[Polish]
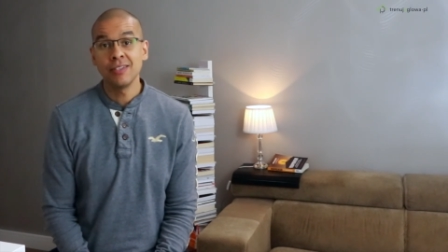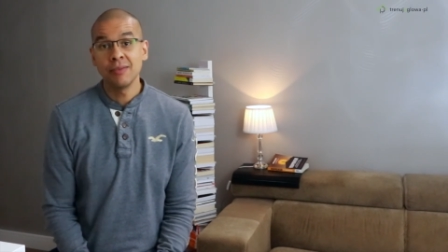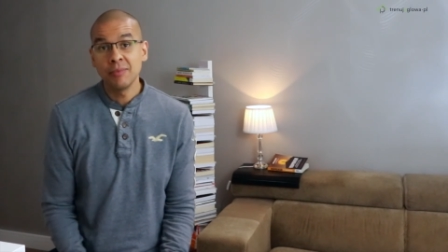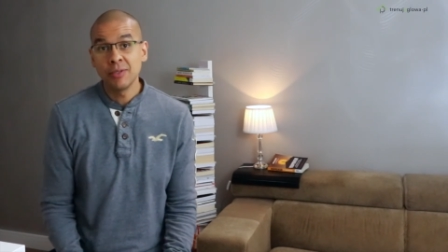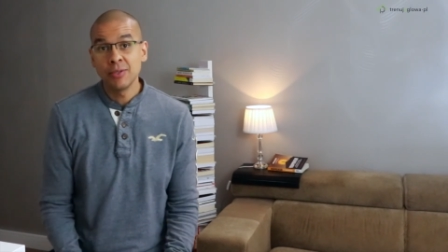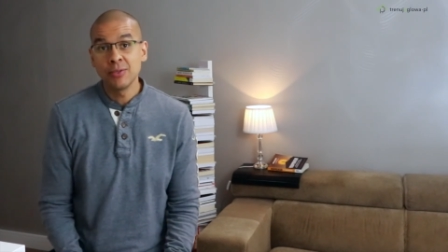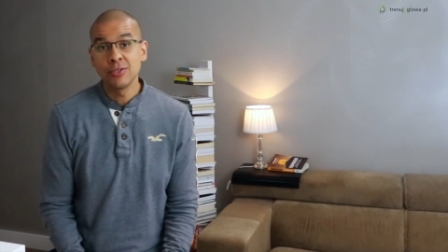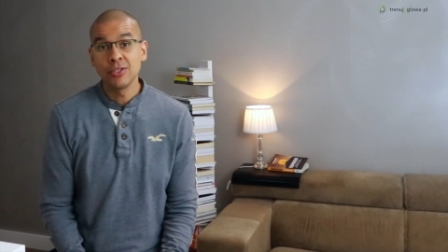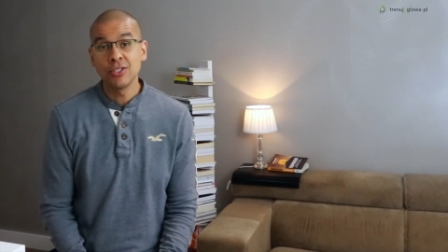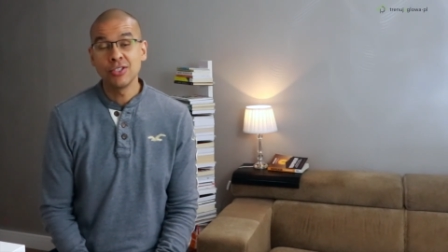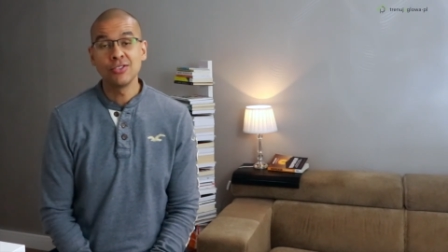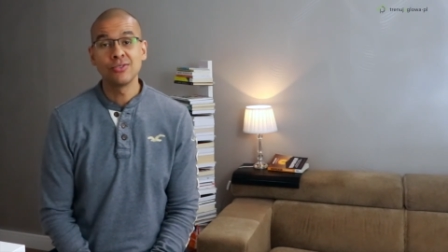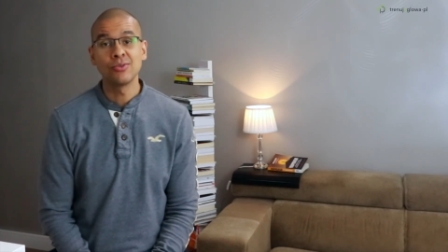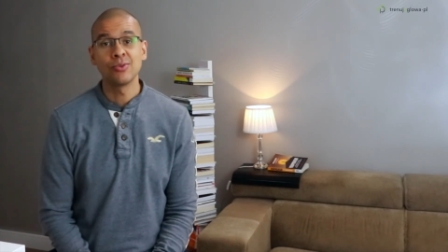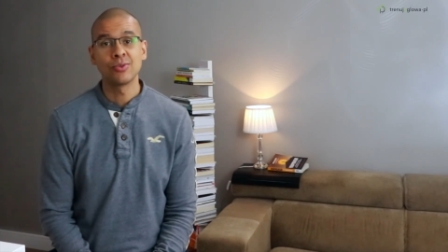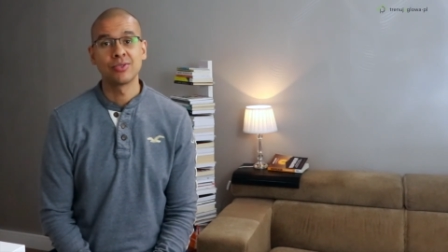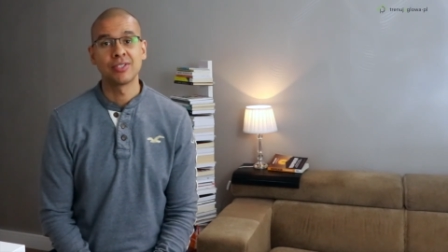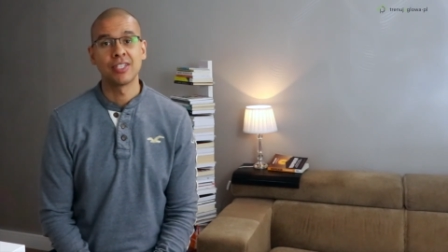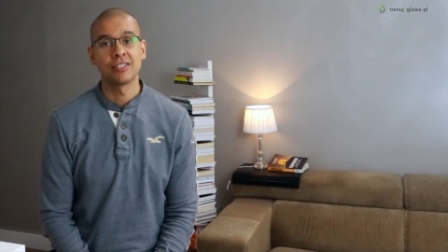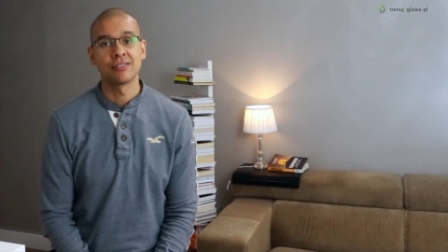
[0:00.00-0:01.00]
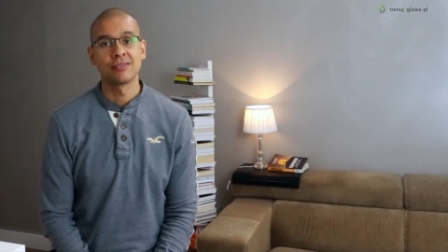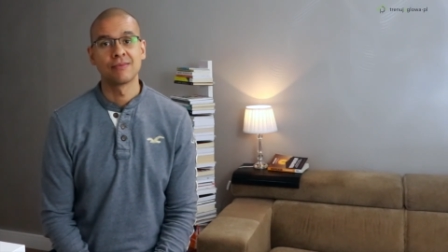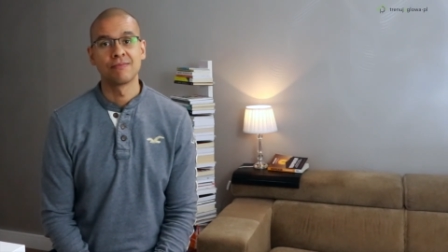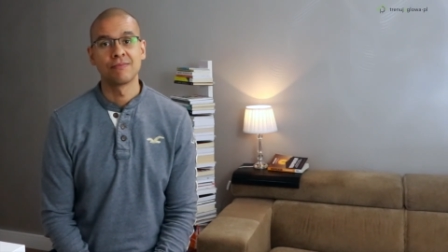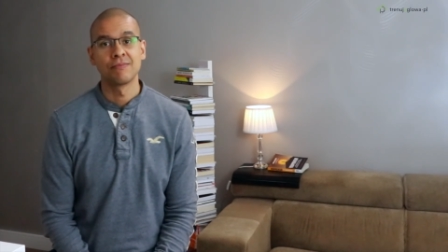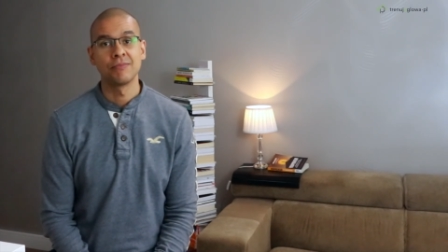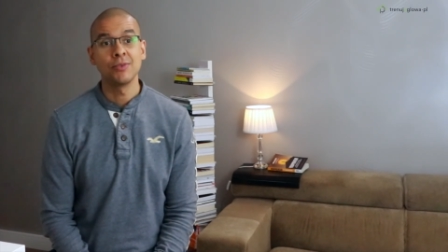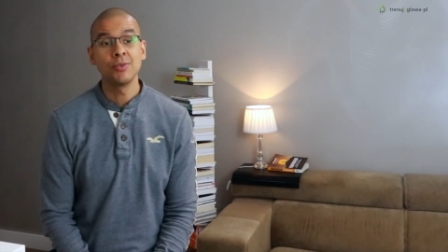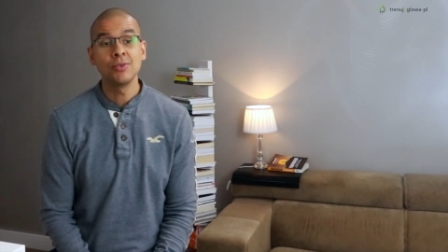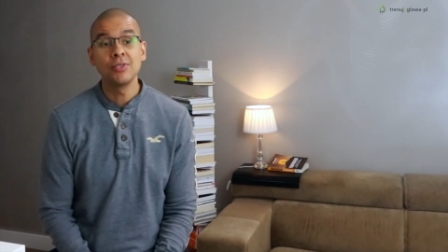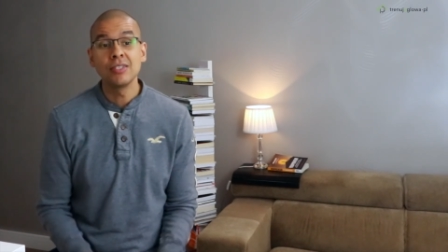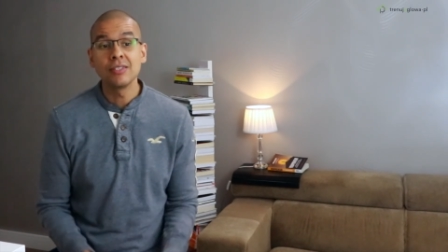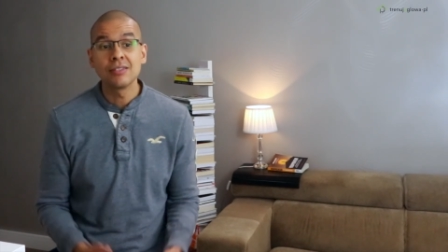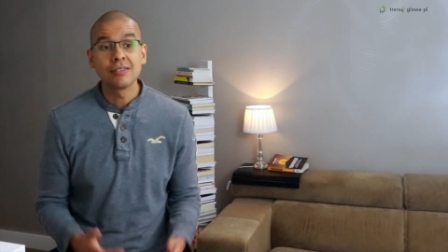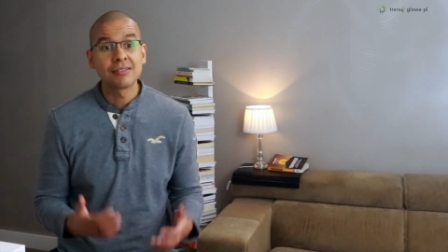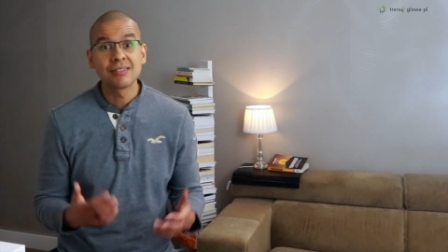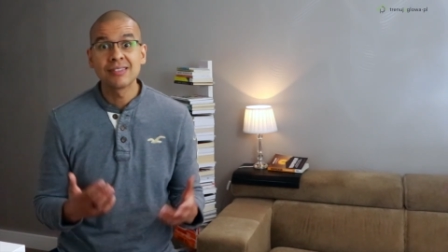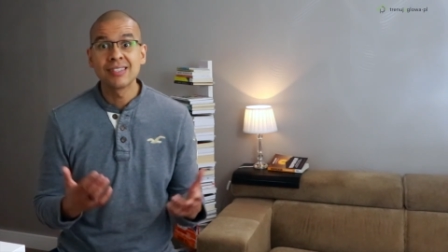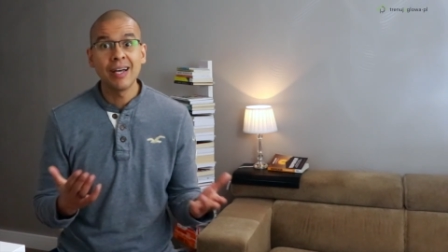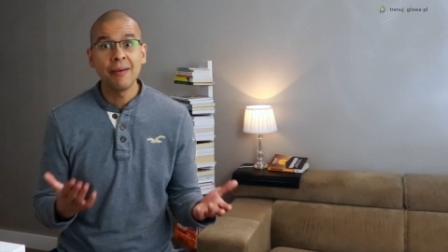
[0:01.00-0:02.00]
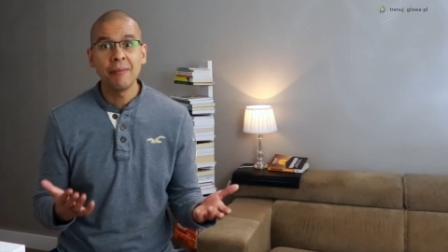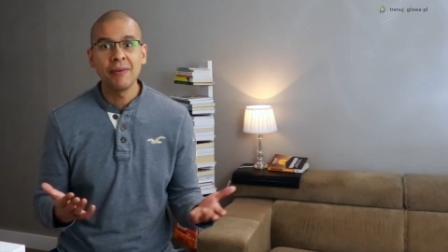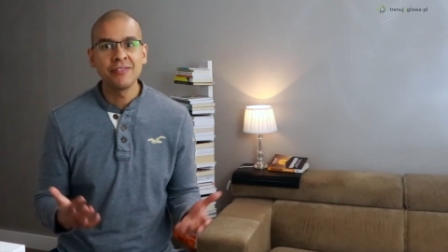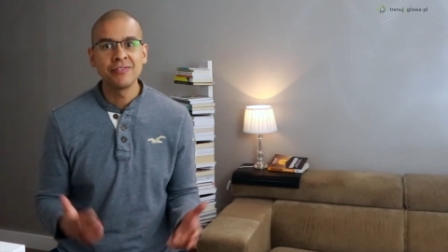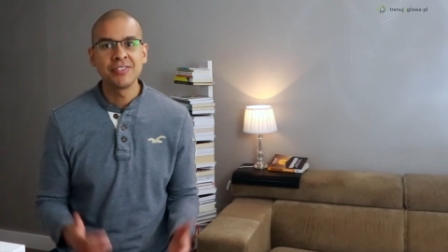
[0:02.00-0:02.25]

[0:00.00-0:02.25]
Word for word: aby odnieść sukces. No i sama